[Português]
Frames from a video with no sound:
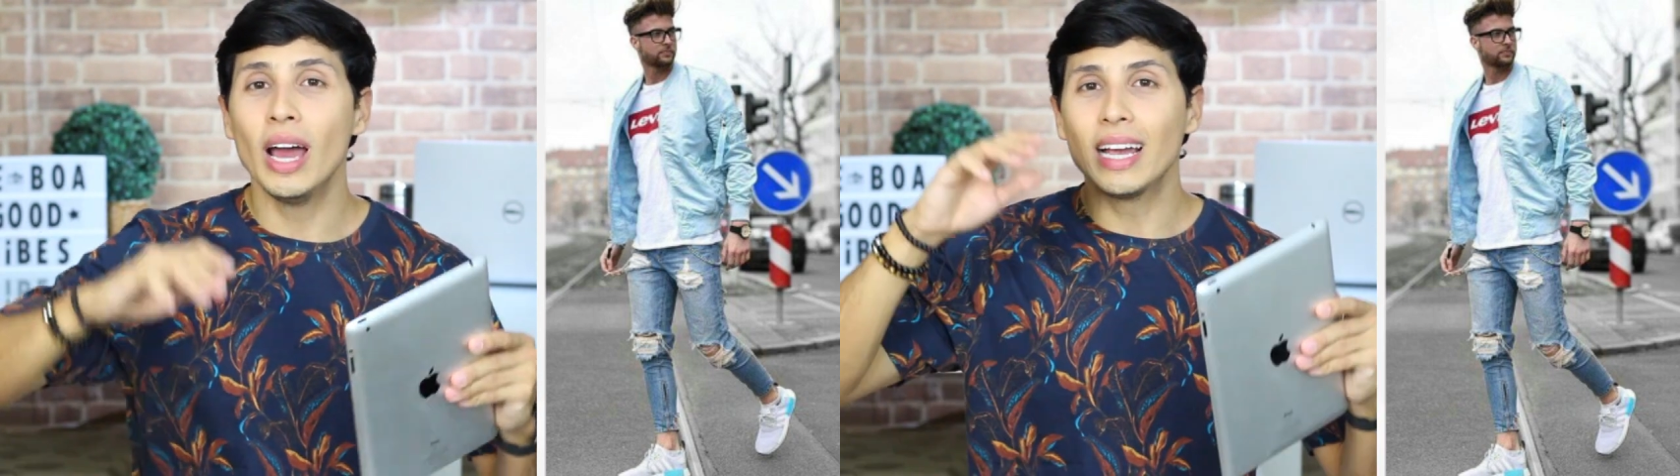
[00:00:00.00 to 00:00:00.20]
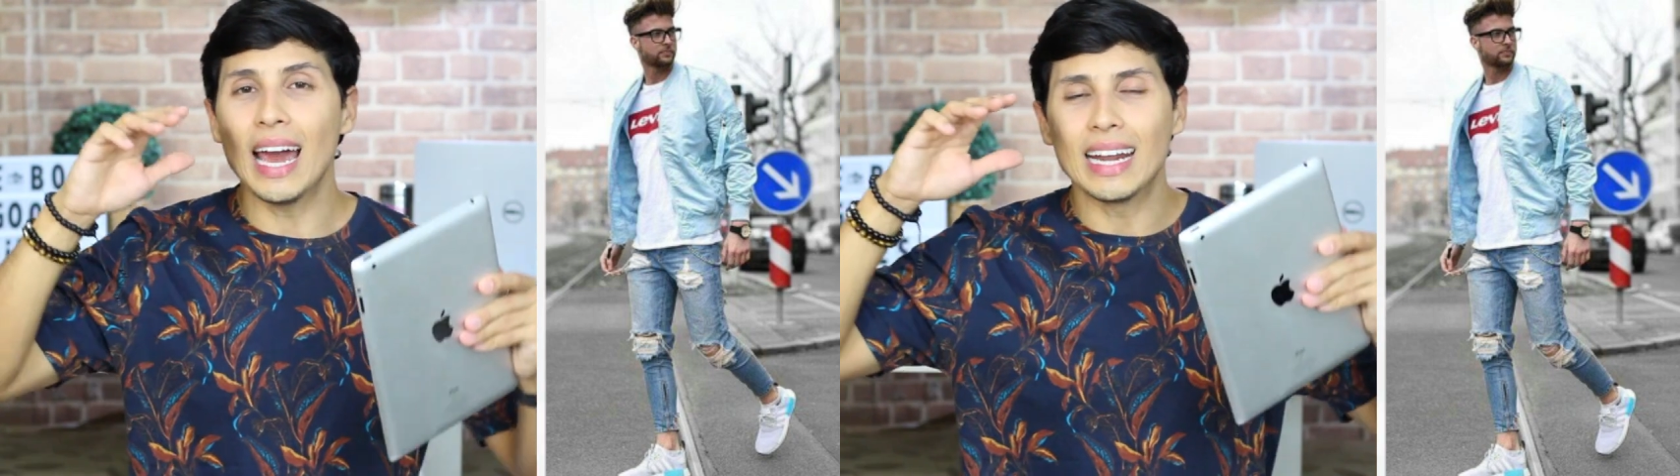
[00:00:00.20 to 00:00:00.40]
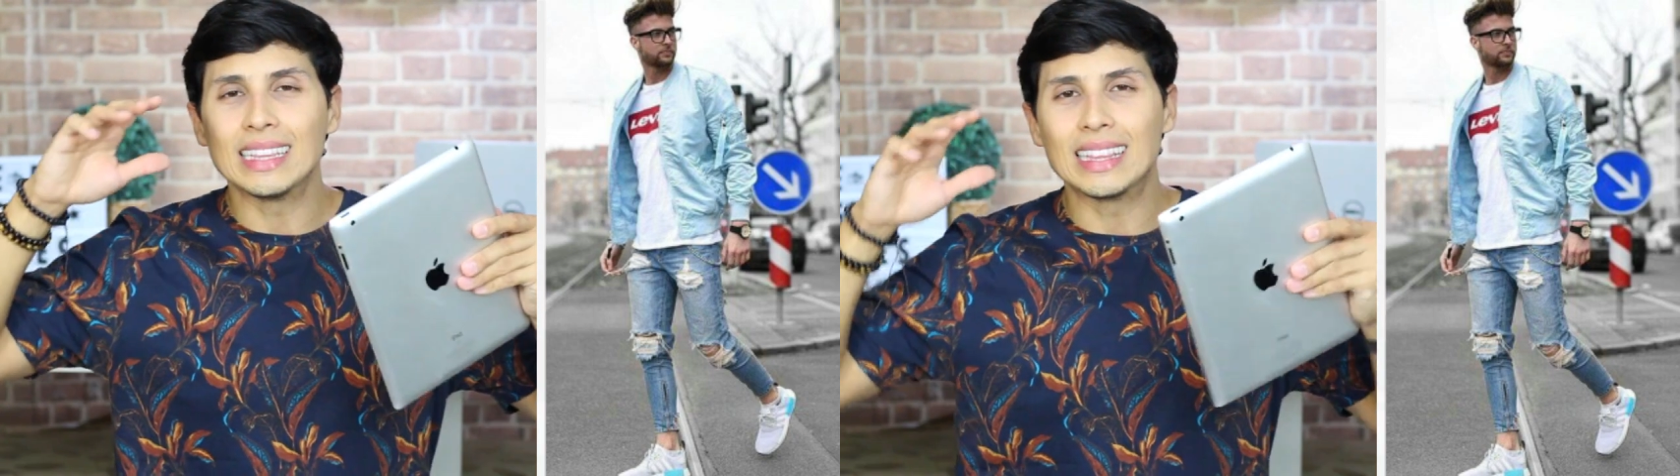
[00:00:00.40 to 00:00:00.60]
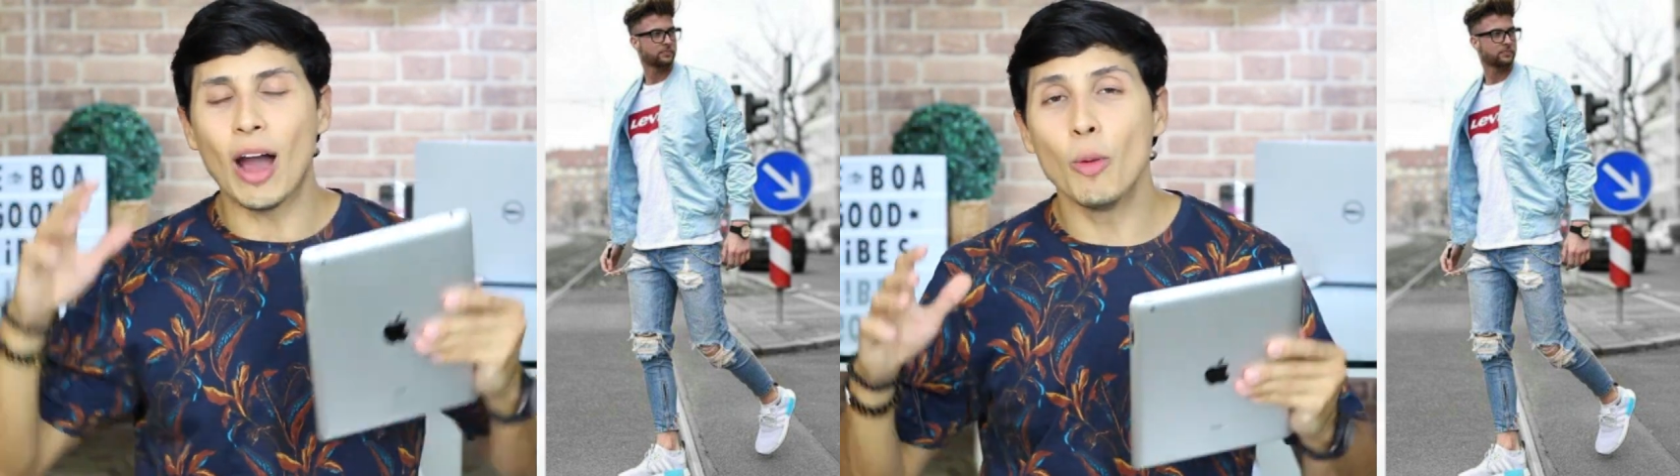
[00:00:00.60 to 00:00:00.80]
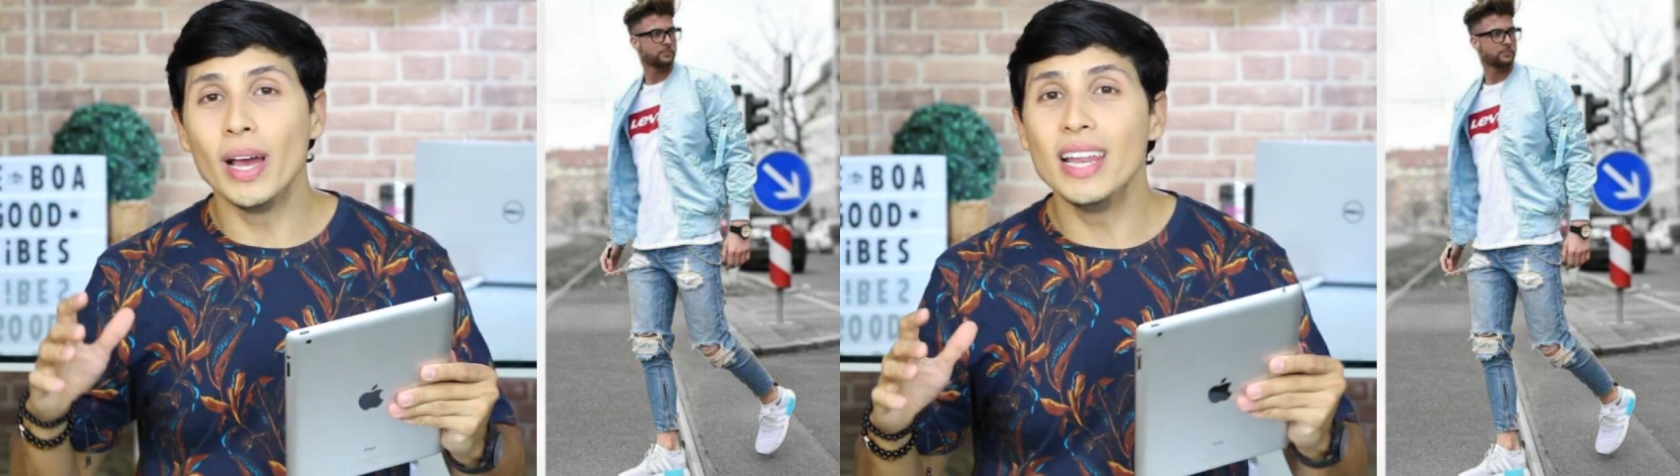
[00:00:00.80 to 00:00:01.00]
Cara,
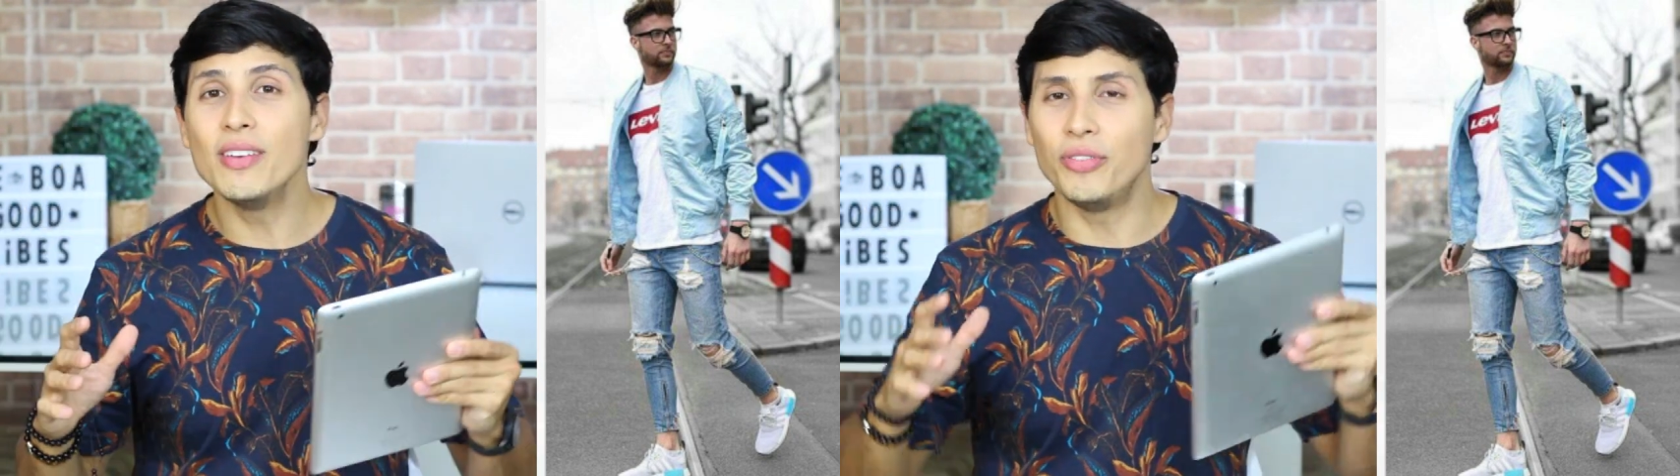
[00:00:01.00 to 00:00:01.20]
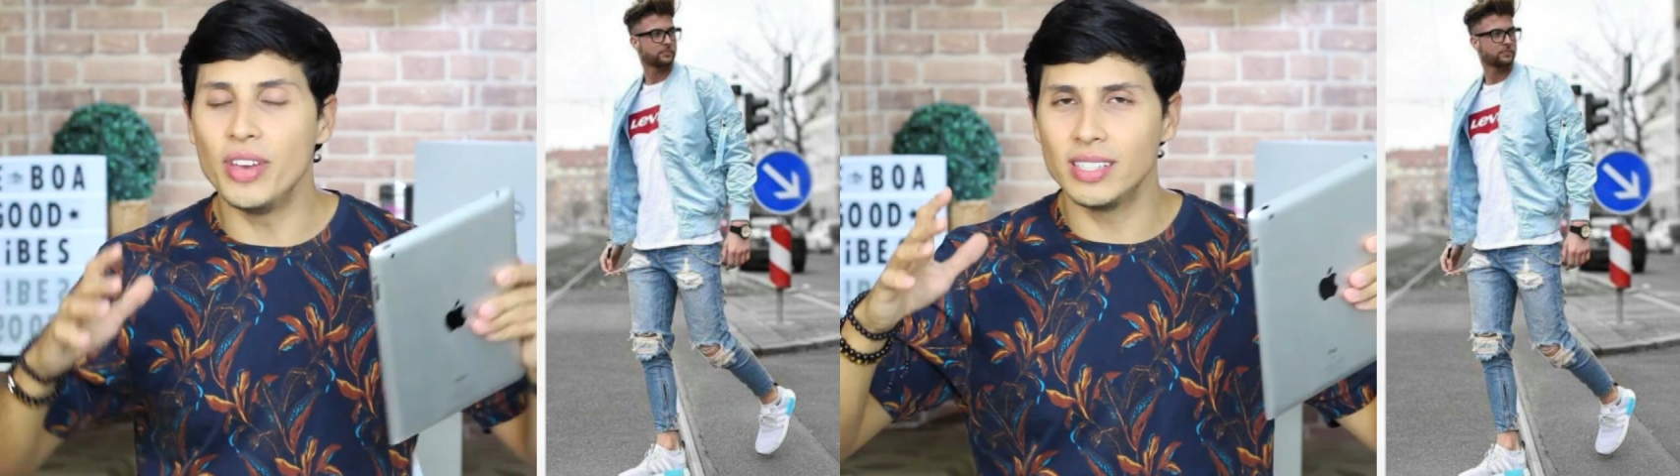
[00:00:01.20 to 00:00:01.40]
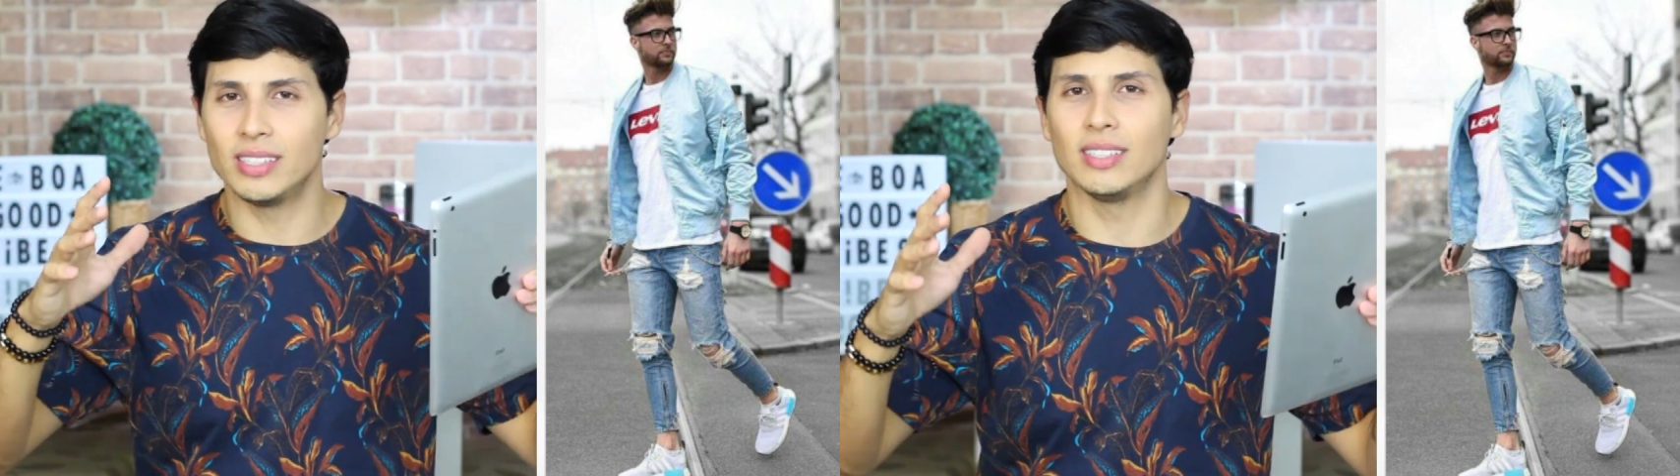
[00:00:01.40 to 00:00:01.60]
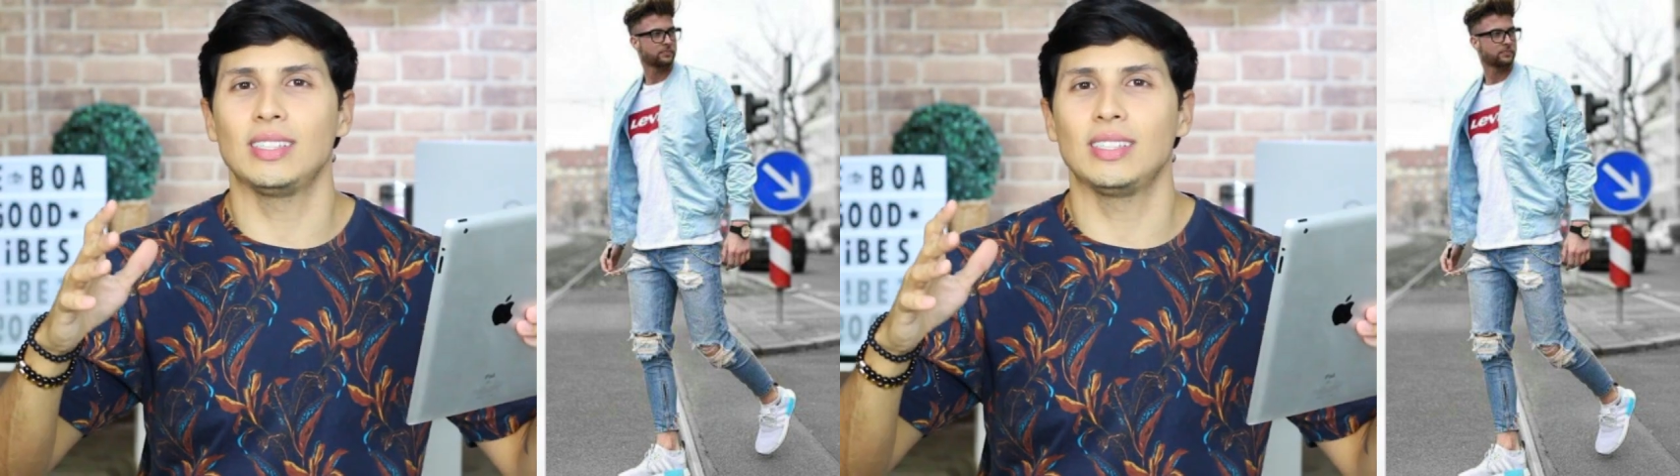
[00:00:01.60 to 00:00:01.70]
dá uma leveza,